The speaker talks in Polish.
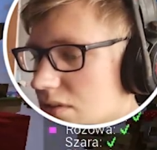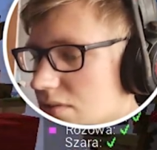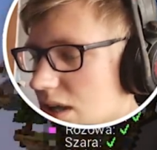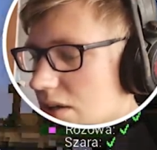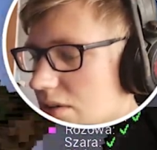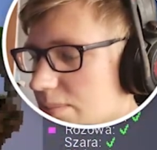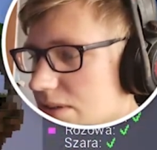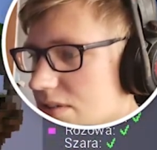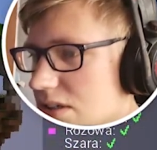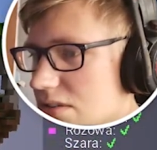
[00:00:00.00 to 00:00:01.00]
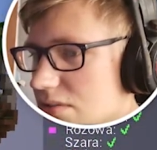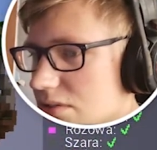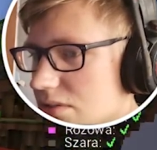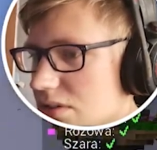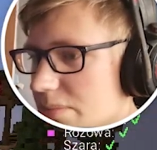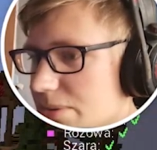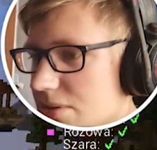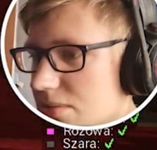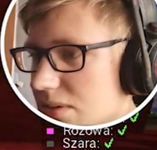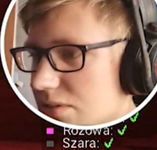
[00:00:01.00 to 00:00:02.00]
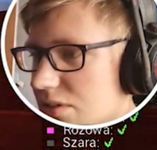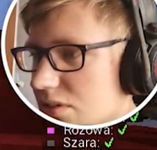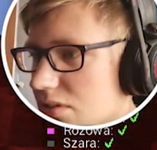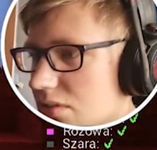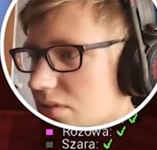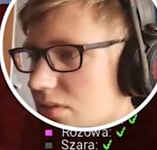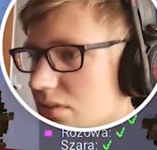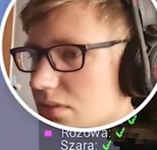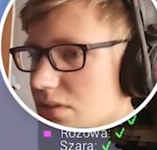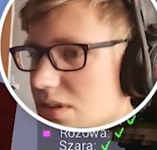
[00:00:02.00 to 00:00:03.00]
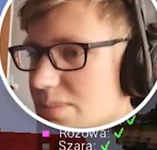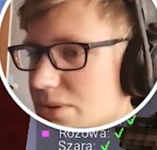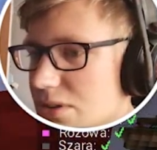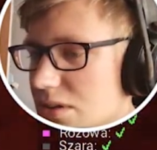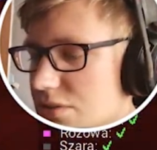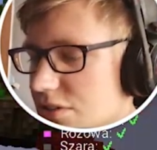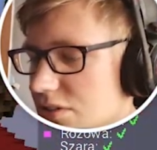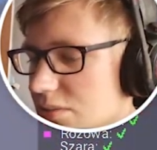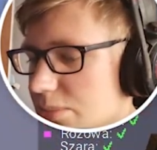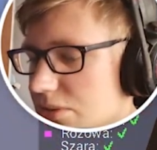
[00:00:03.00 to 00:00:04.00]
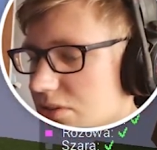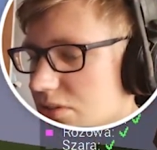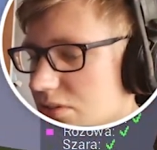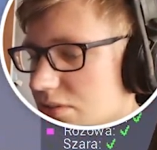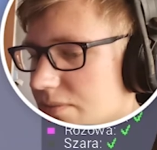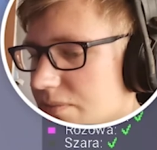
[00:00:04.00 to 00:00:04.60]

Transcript: Serio, bez kitu, no nie podoba mi się to Nie podoba mi się to, bo